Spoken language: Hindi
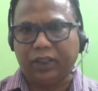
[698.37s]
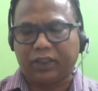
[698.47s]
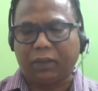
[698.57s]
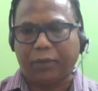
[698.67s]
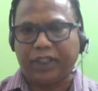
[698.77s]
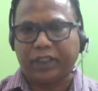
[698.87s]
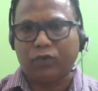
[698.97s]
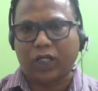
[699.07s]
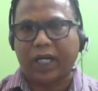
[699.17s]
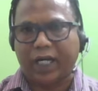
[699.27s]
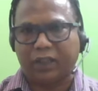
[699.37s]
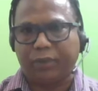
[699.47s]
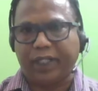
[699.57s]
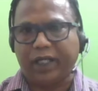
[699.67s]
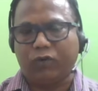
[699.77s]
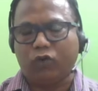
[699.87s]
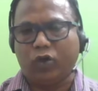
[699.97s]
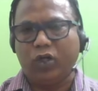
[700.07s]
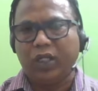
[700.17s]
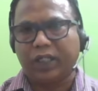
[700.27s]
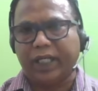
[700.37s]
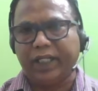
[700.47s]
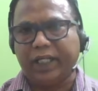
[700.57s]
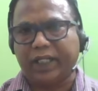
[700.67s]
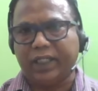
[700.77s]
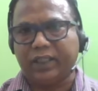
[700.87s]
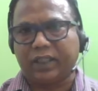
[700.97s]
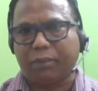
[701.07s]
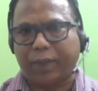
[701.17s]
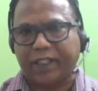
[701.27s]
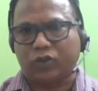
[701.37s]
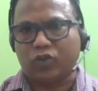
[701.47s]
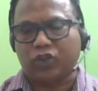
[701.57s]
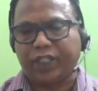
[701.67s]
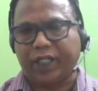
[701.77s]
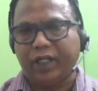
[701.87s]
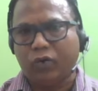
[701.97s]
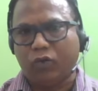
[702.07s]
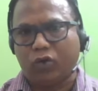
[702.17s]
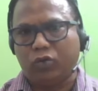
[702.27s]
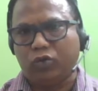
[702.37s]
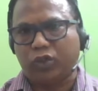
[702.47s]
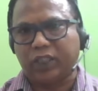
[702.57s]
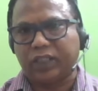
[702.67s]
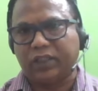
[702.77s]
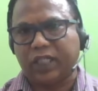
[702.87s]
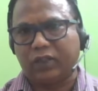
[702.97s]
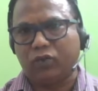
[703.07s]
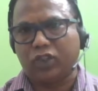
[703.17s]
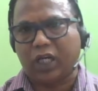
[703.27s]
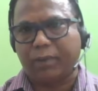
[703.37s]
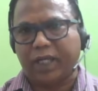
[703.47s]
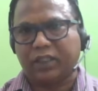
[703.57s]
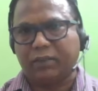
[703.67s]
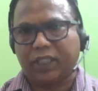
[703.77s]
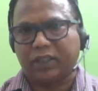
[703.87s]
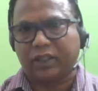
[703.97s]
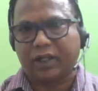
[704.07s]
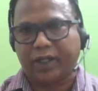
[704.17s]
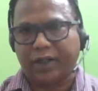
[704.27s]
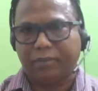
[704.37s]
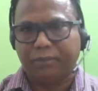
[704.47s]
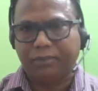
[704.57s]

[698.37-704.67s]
इसके पीछे उनका हाथ भी है और वो कहीं ना कहीं से पैसों से और दूसरे संसाधनों से हमास की मदद कर रहे हैं